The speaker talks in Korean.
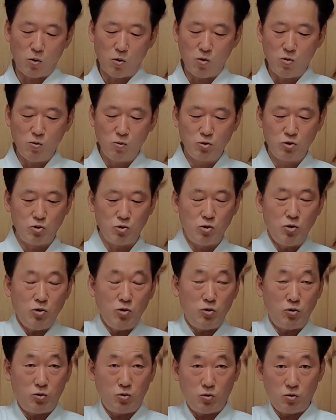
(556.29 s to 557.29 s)
공,
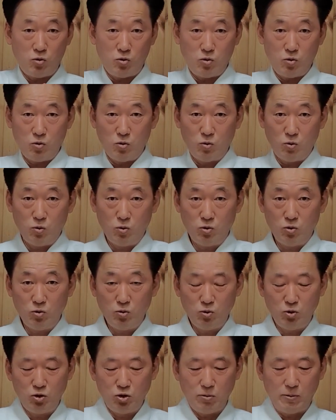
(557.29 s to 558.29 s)
우주.
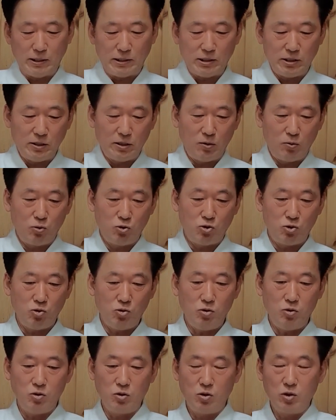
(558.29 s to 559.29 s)
우주를 바치는 거예요,
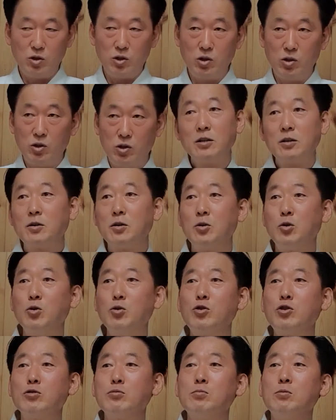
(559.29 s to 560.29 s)
우주. 그
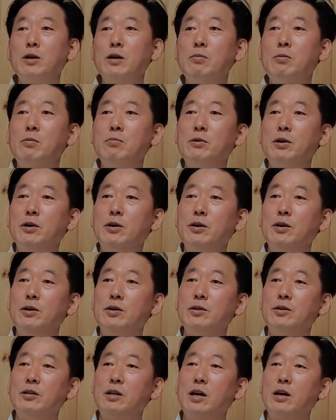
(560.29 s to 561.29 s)
유튜브에
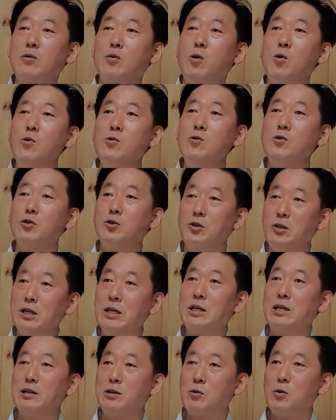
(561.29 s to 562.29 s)
보면 내 공
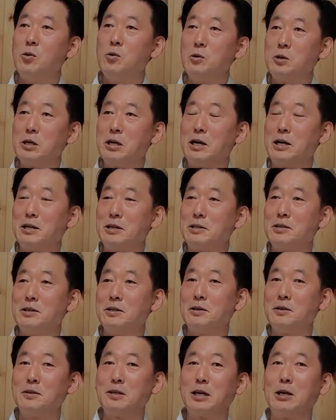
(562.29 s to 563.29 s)
굴리기 공이라는
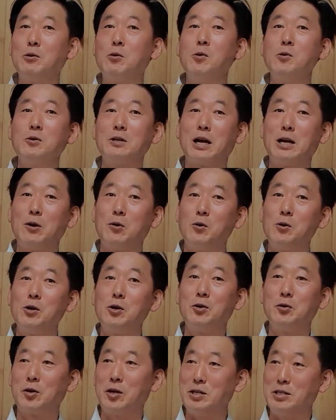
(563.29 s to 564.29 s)
그 기공을 하나
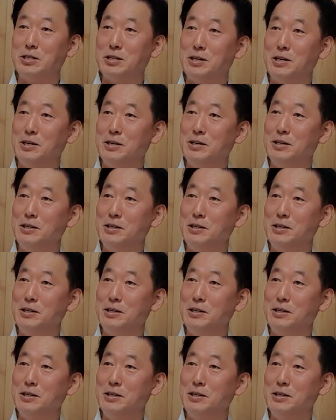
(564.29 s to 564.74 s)
올려놓은 게 있어.